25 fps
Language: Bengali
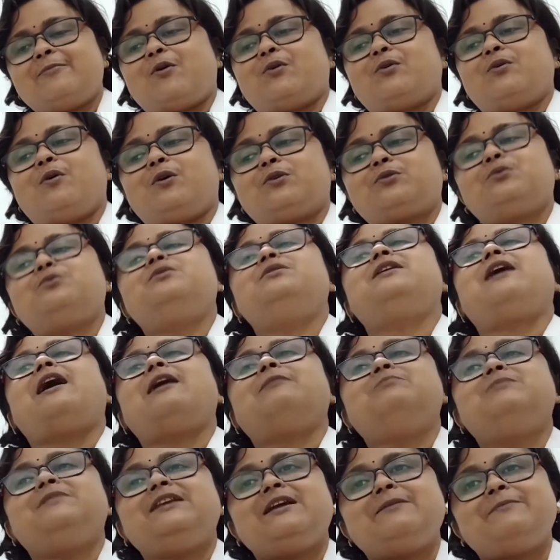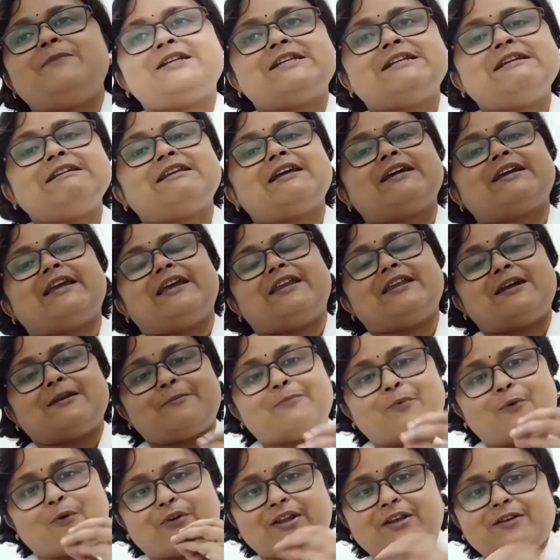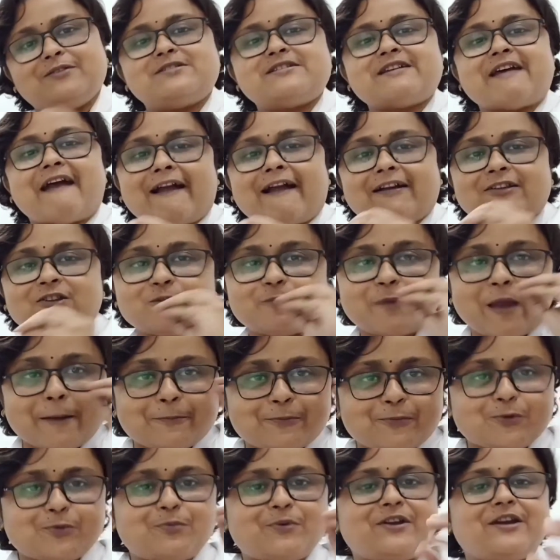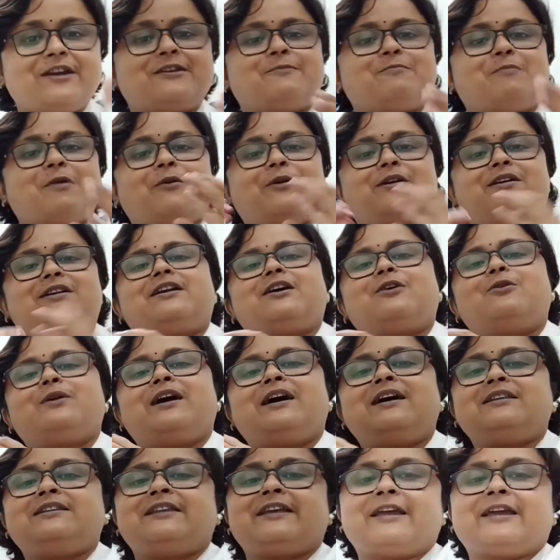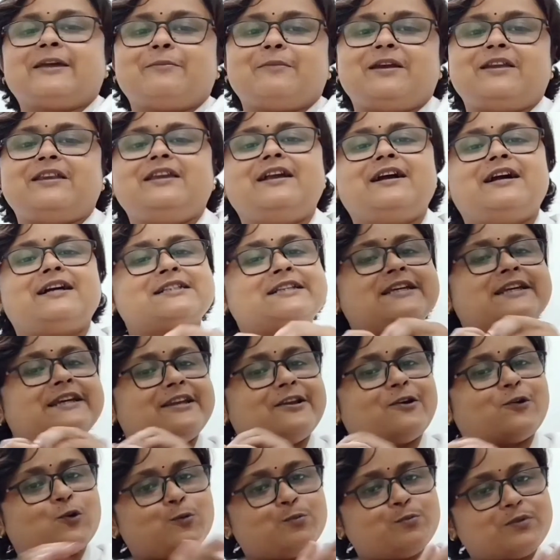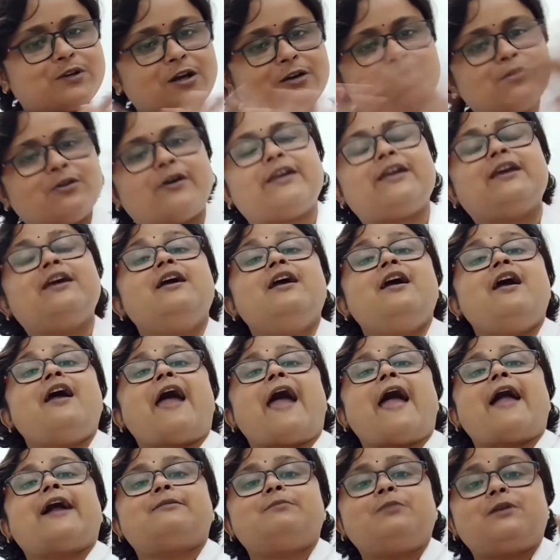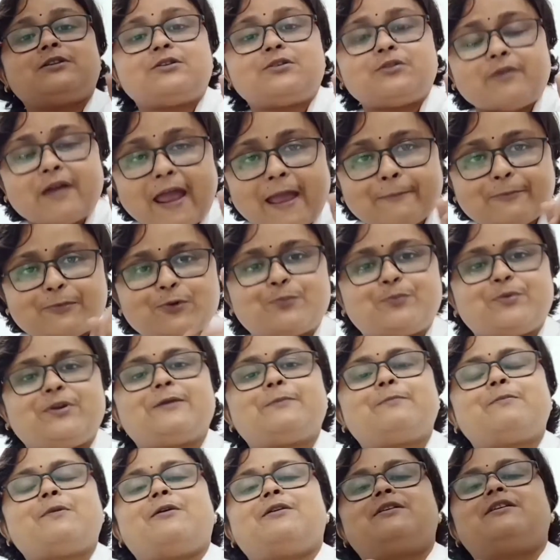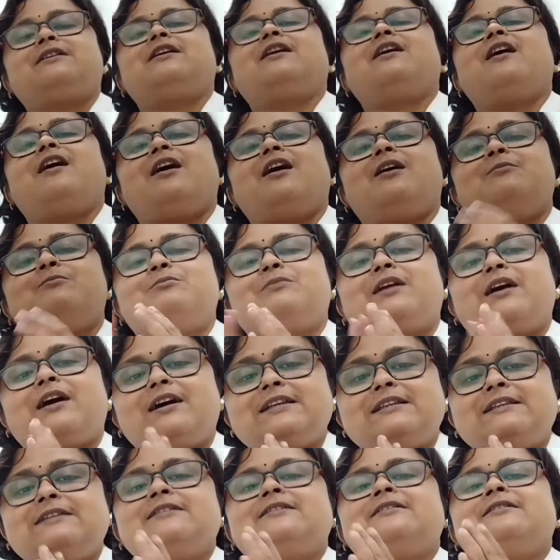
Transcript: এবং অত দাম দিয়ে মেশিনটা কেনার পরেও যে একদম অ্যাপ্রোপ্রিয়েট পাওয়ারটা ওখান থেকে বেরিয়ে আসে এরকমটাও নয় একমাত্র অ্যাপ্রোপ্রিয়েট পাওয়ারটা আমরা